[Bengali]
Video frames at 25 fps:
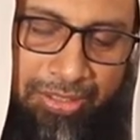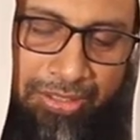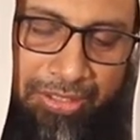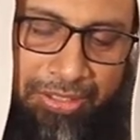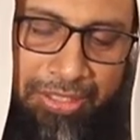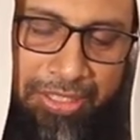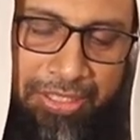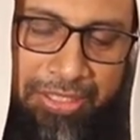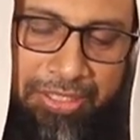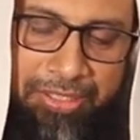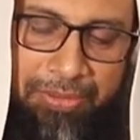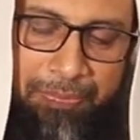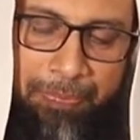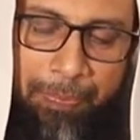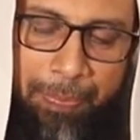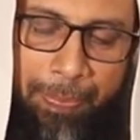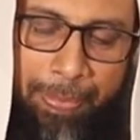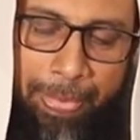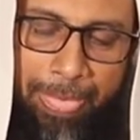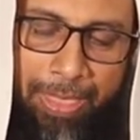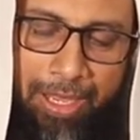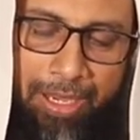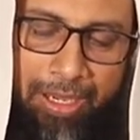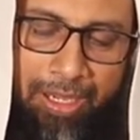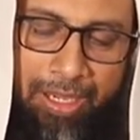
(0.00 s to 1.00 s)
তিনি
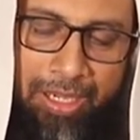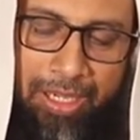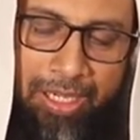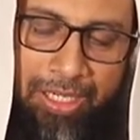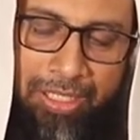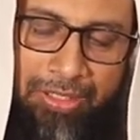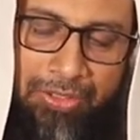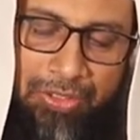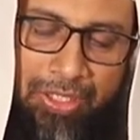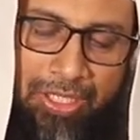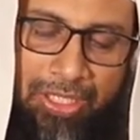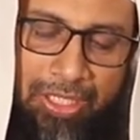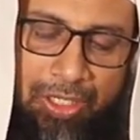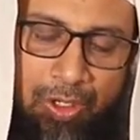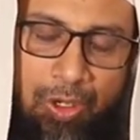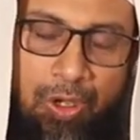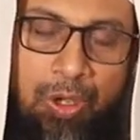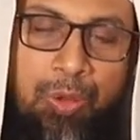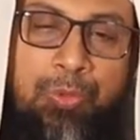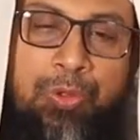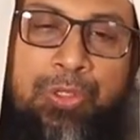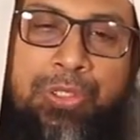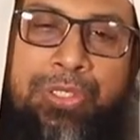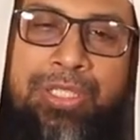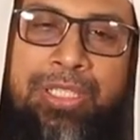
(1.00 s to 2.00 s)
যারা
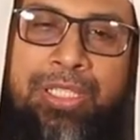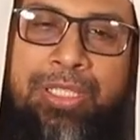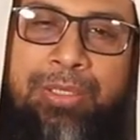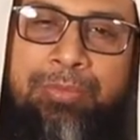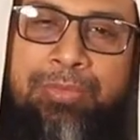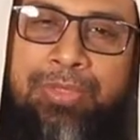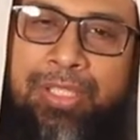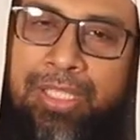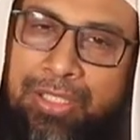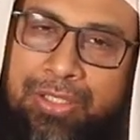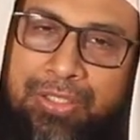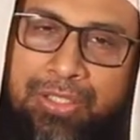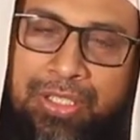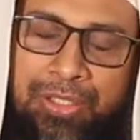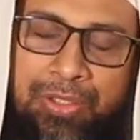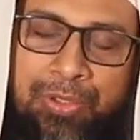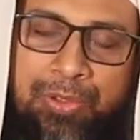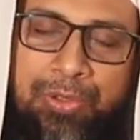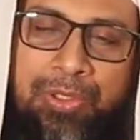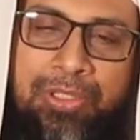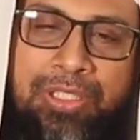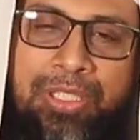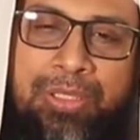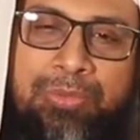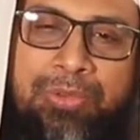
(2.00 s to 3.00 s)
অমুসলিম তাদের
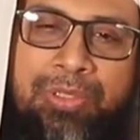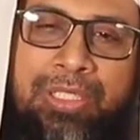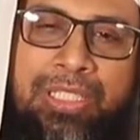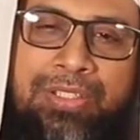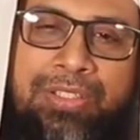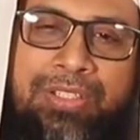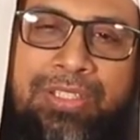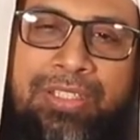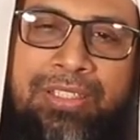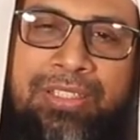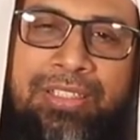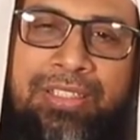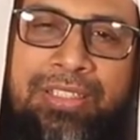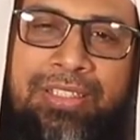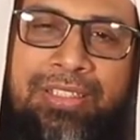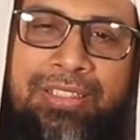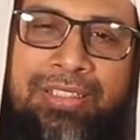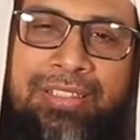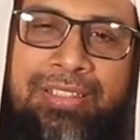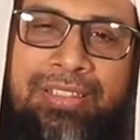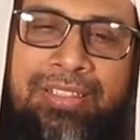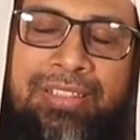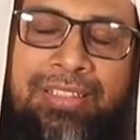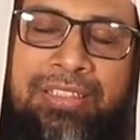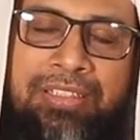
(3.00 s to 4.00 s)
সাথেও কথা বলেছেন
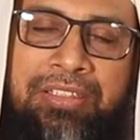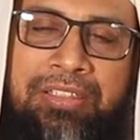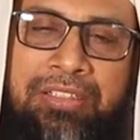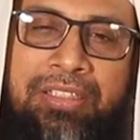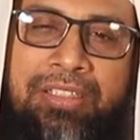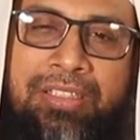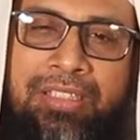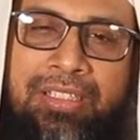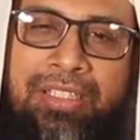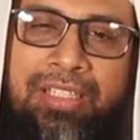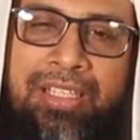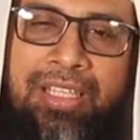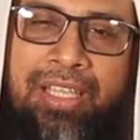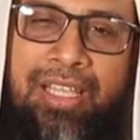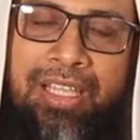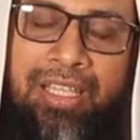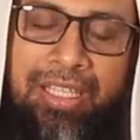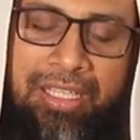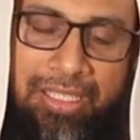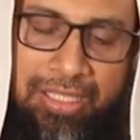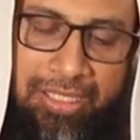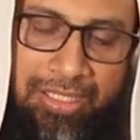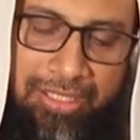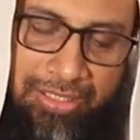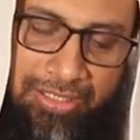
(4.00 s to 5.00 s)

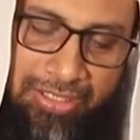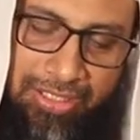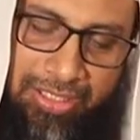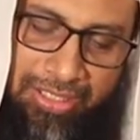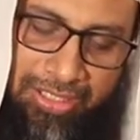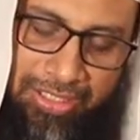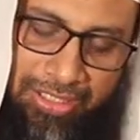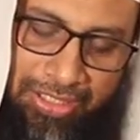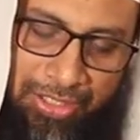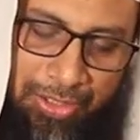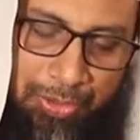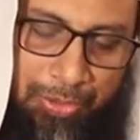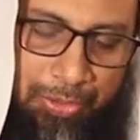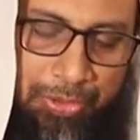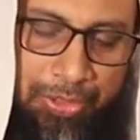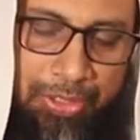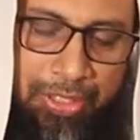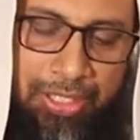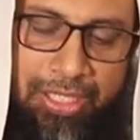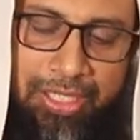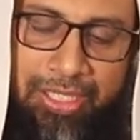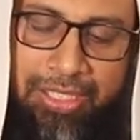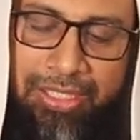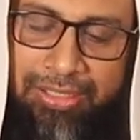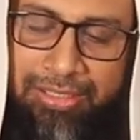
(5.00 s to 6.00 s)
হ্যাঁ
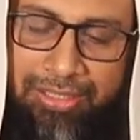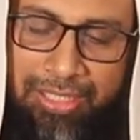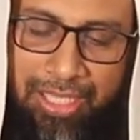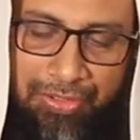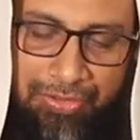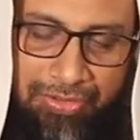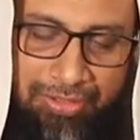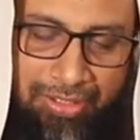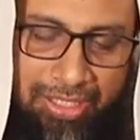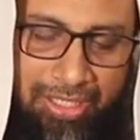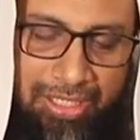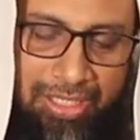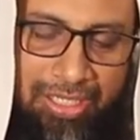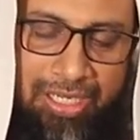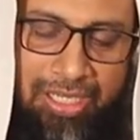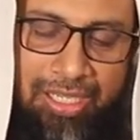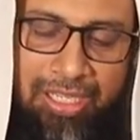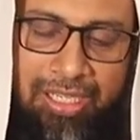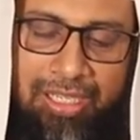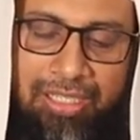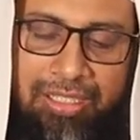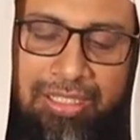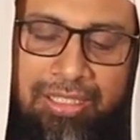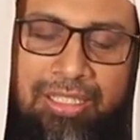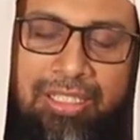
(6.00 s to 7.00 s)
ইহুদি নাসারা
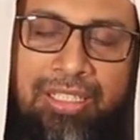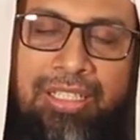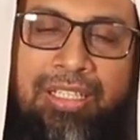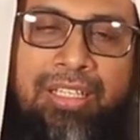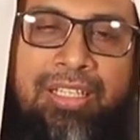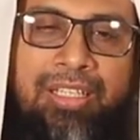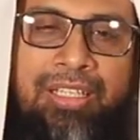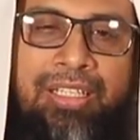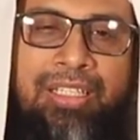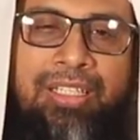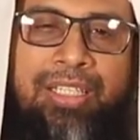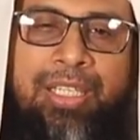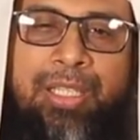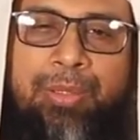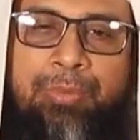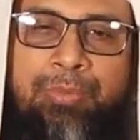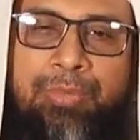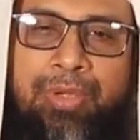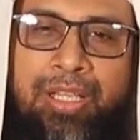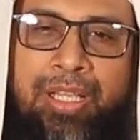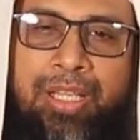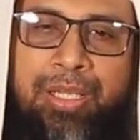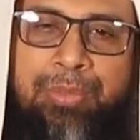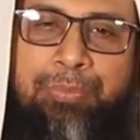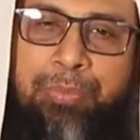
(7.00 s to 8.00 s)

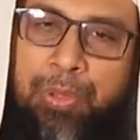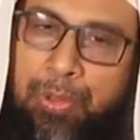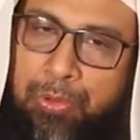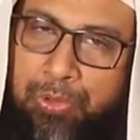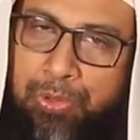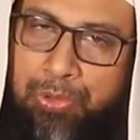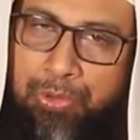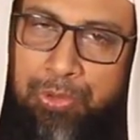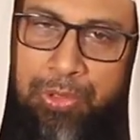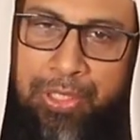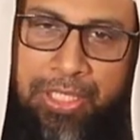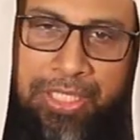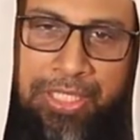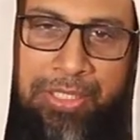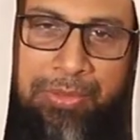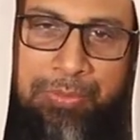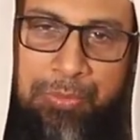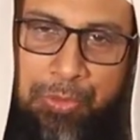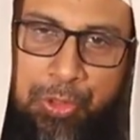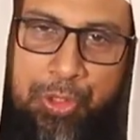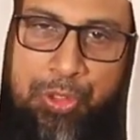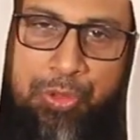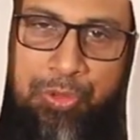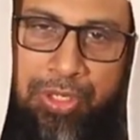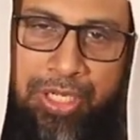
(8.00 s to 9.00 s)
কিংবা পৌত্তলিক
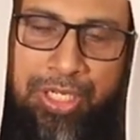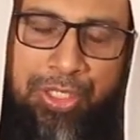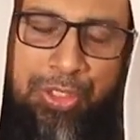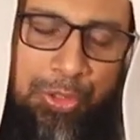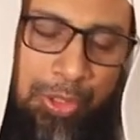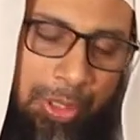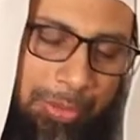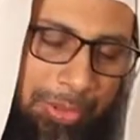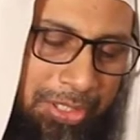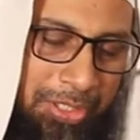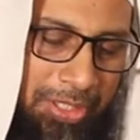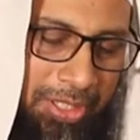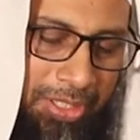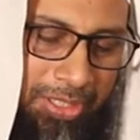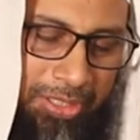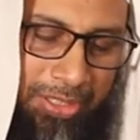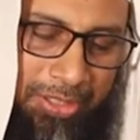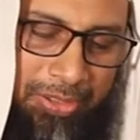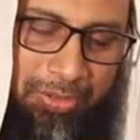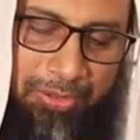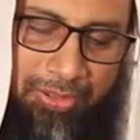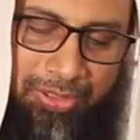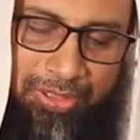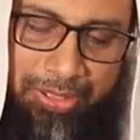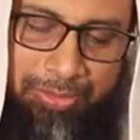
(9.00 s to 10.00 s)
মুশরেক সবার সাথে
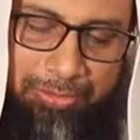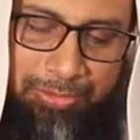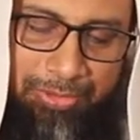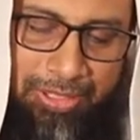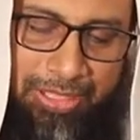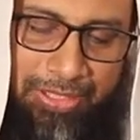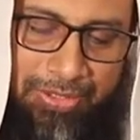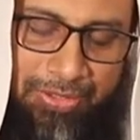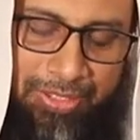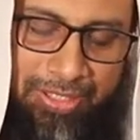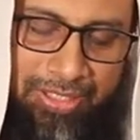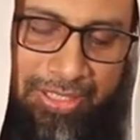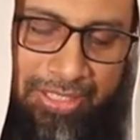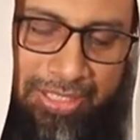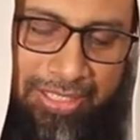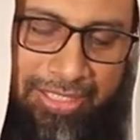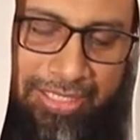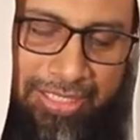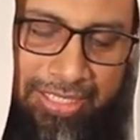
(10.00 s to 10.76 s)
তিনি কথা বলেছেন